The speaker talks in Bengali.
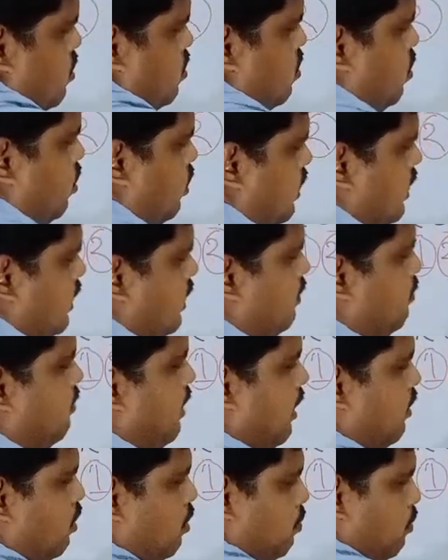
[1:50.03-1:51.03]
শনি
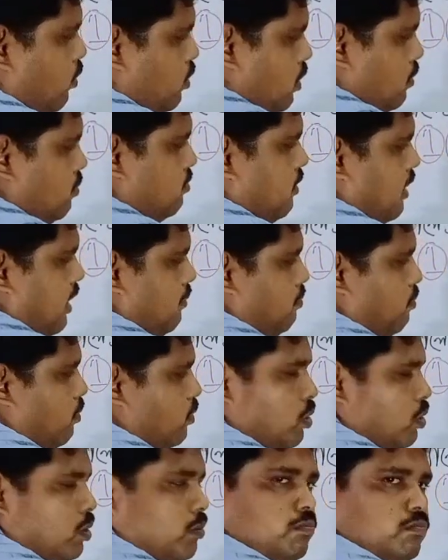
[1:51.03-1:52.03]
বারোর প্রথম
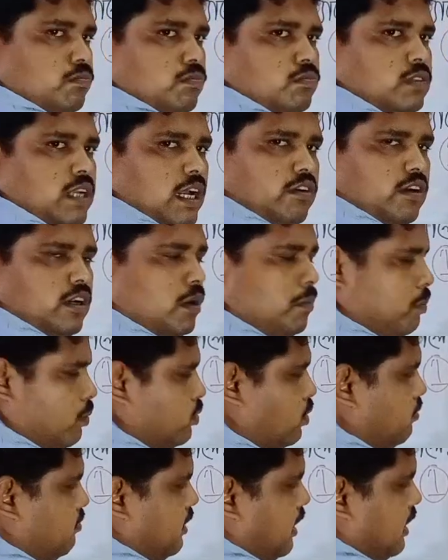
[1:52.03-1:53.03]
প্রথম জানুয়ারির
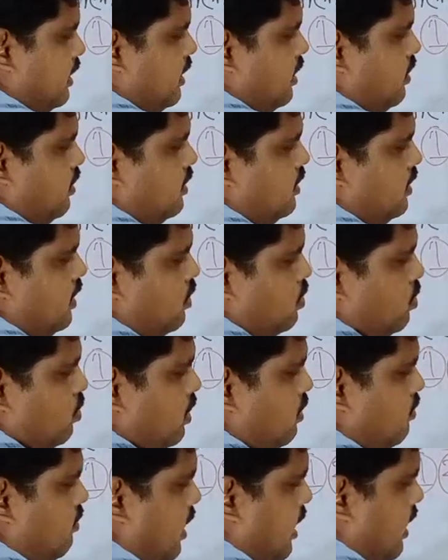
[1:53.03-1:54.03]
প্রথম তারিখটা হচ্ছে
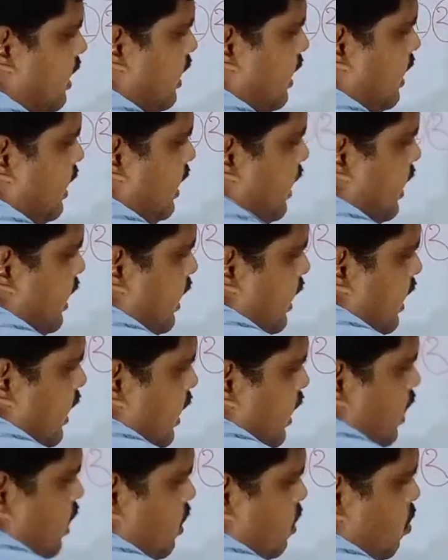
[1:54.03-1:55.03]
শনিবার
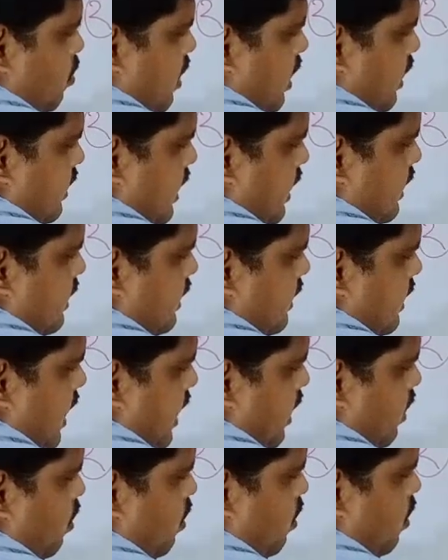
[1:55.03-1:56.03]
দু হাজার
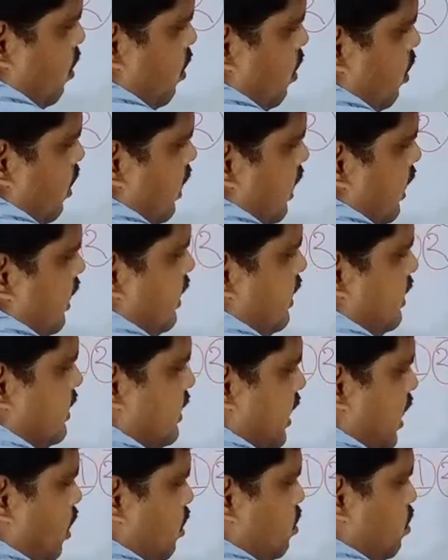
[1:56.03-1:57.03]
তেরো
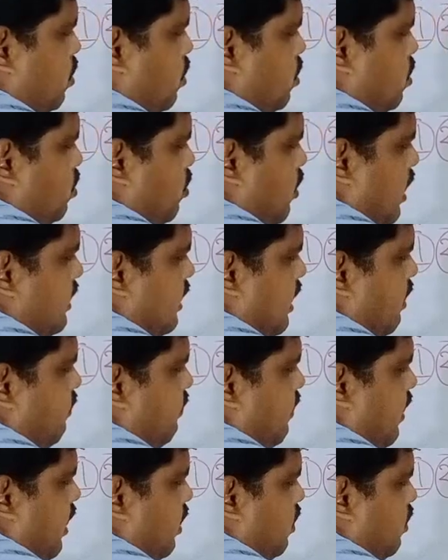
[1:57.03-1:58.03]
যেহেতু দু হাজার
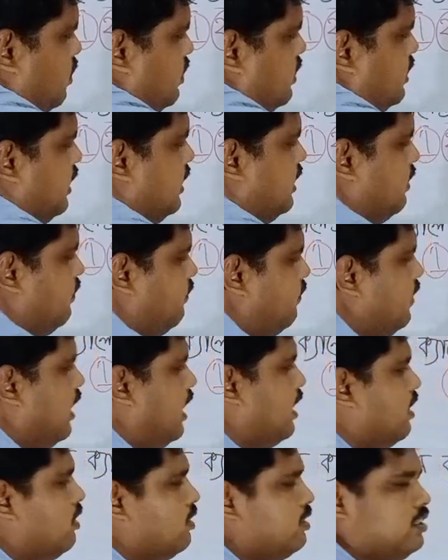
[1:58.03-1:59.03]
বারো হচ্ছে
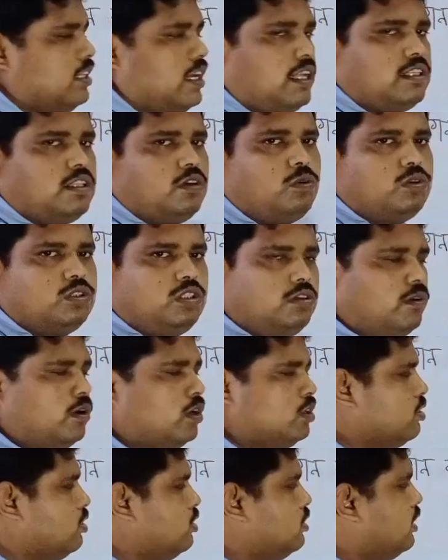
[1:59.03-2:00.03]
লিপিয়ার অর্থাৎ
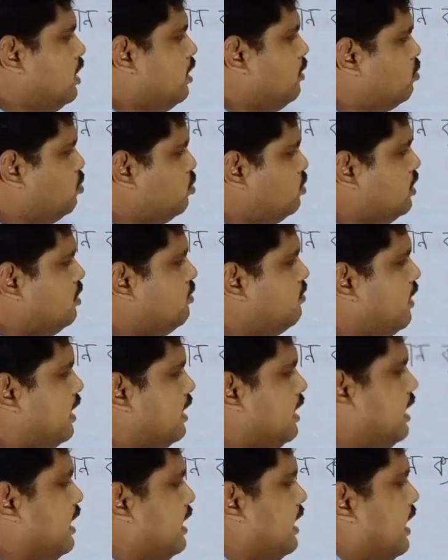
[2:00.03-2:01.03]
অধিবর্ষতে দুদিন
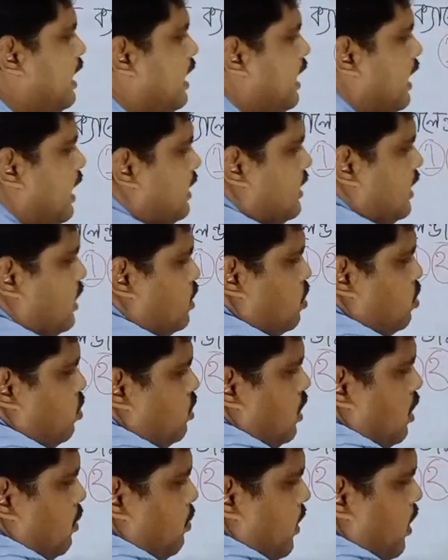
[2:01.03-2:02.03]
বাড়ে তাই
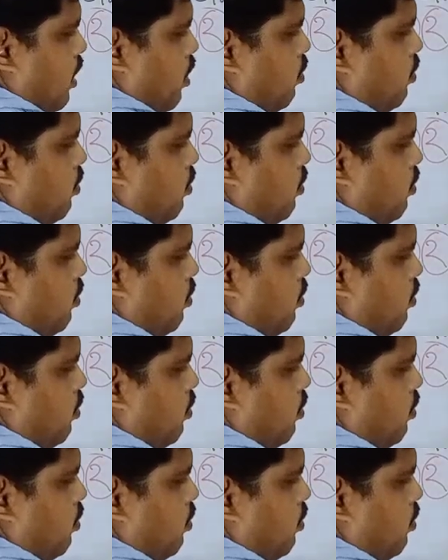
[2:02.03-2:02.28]
শনির পরে